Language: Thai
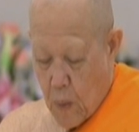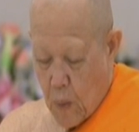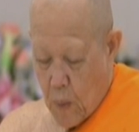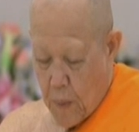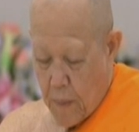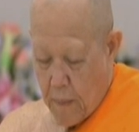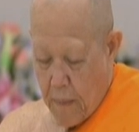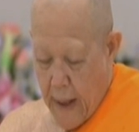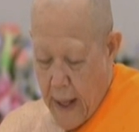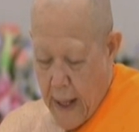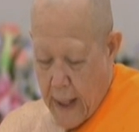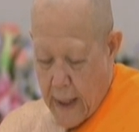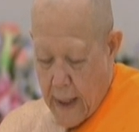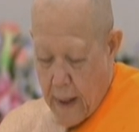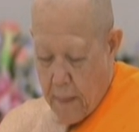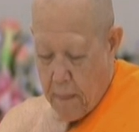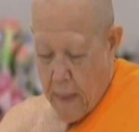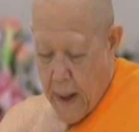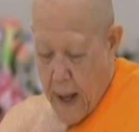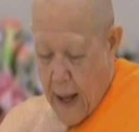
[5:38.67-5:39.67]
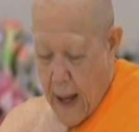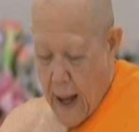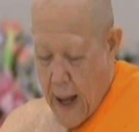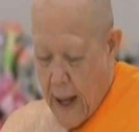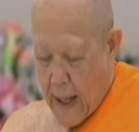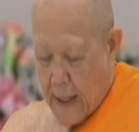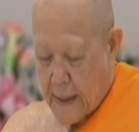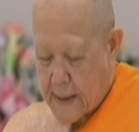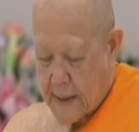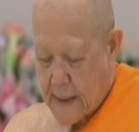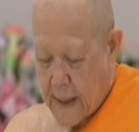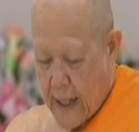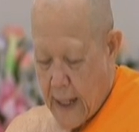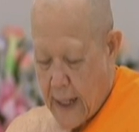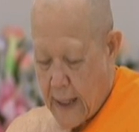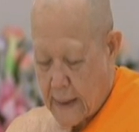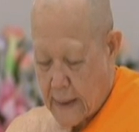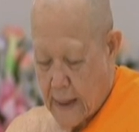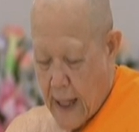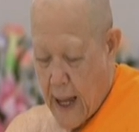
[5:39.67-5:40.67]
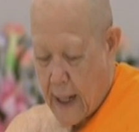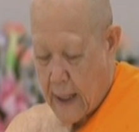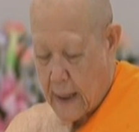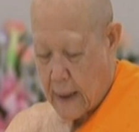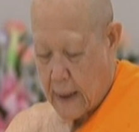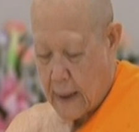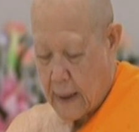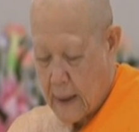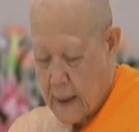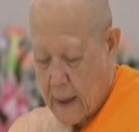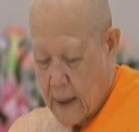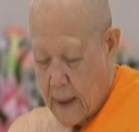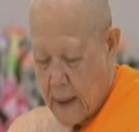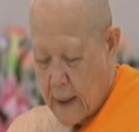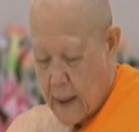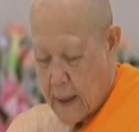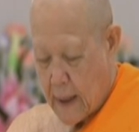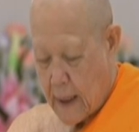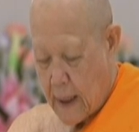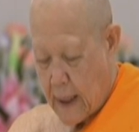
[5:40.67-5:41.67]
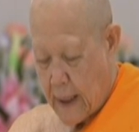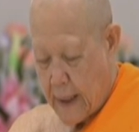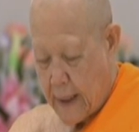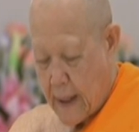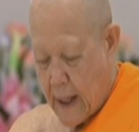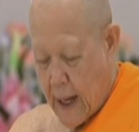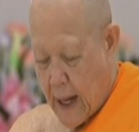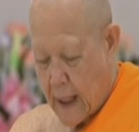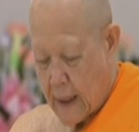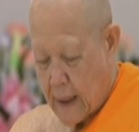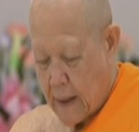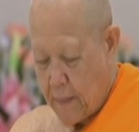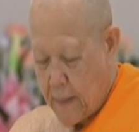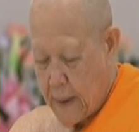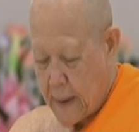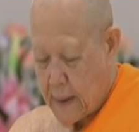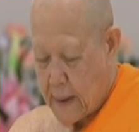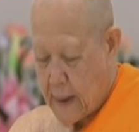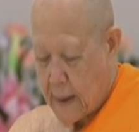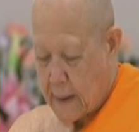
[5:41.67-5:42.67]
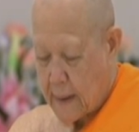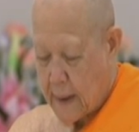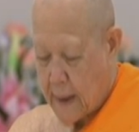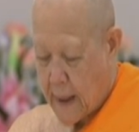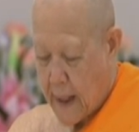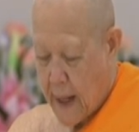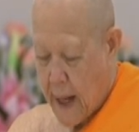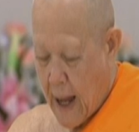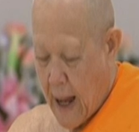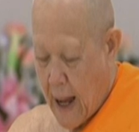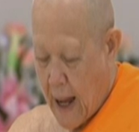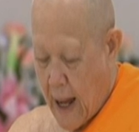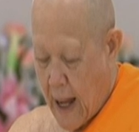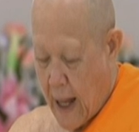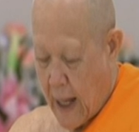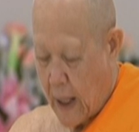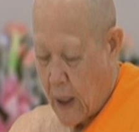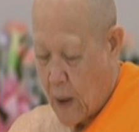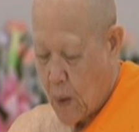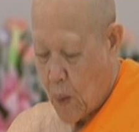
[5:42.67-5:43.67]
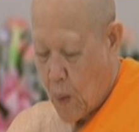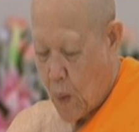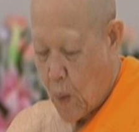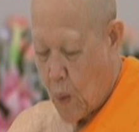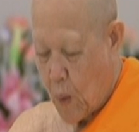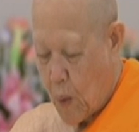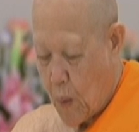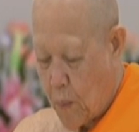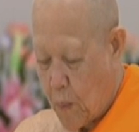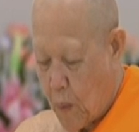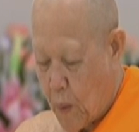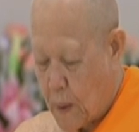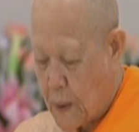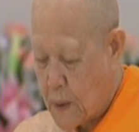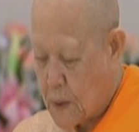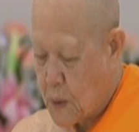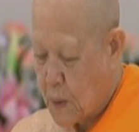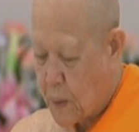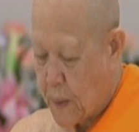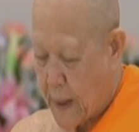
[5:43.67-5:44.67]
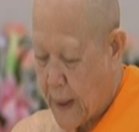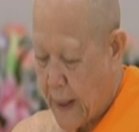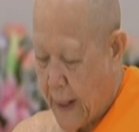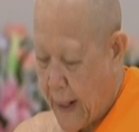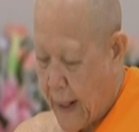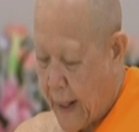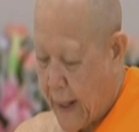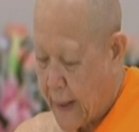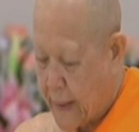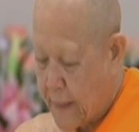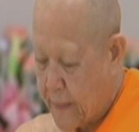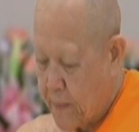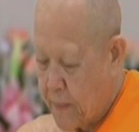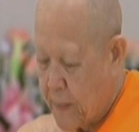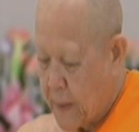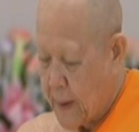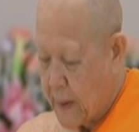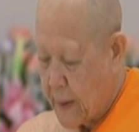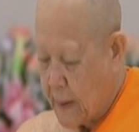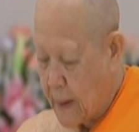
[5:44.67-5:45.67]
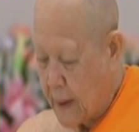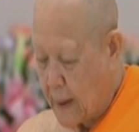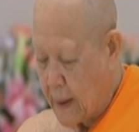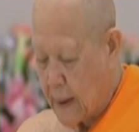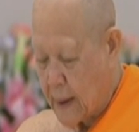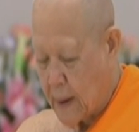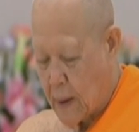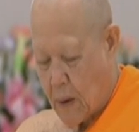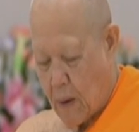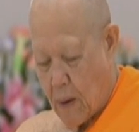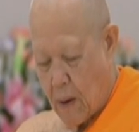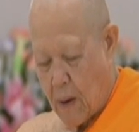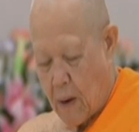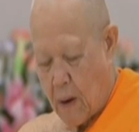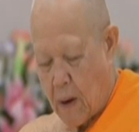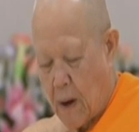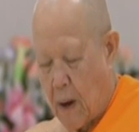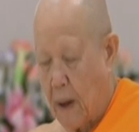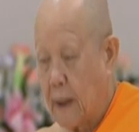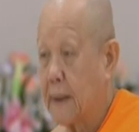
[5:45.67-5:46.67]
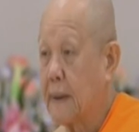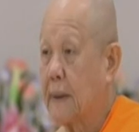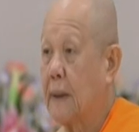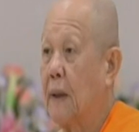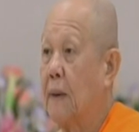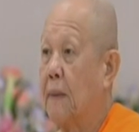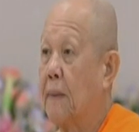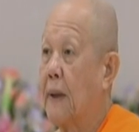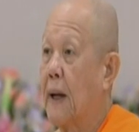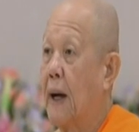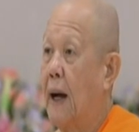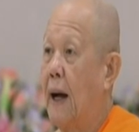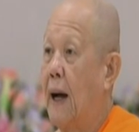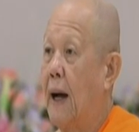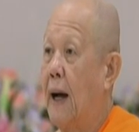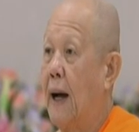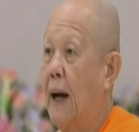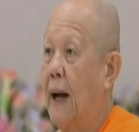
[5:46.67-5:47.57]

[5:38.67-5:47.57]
คุณแม่นภาแท่ตั้งกัลยาณมิตรจันทรา โกมวลสุรเดชหนึ่งกองเจ้าคา